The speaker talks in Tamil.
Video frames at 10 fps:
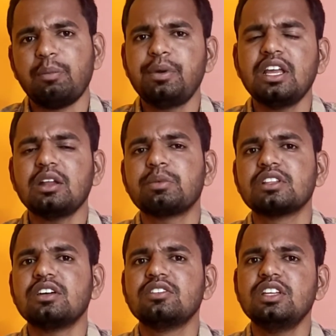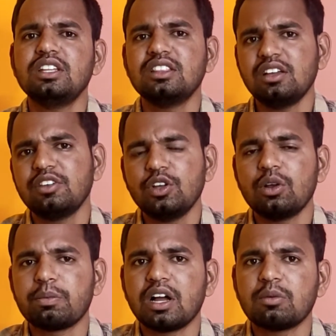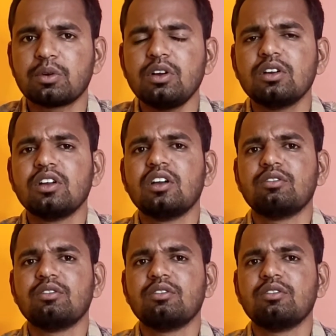அப்படிங்கிற பற்றி தான் வந்து இந்த வீடியோவில் பார்க்க போகிறோம்